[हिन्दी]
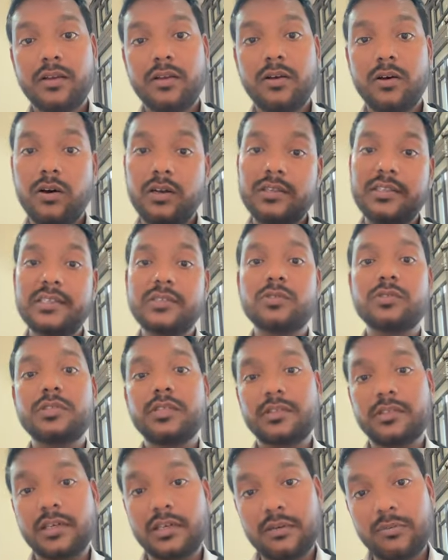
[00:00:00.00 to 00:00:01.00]
और तीन
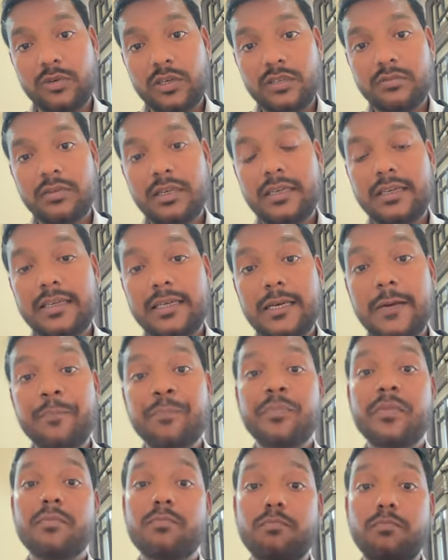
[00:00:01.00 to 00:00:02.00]
का मुकदमा लिख गया
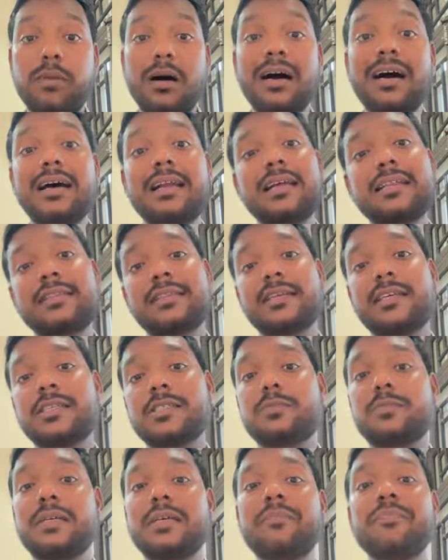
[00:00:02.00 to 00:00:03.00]
भारत
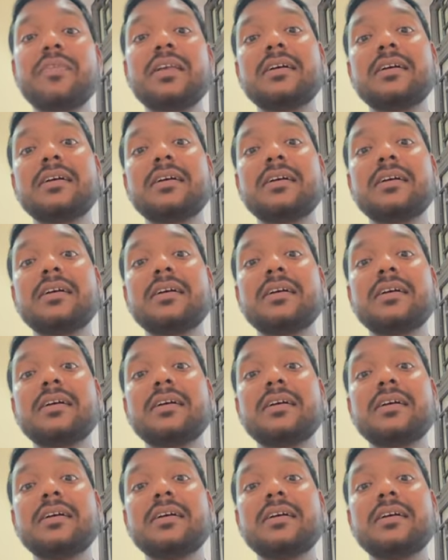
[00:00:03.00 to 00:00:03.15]
देश में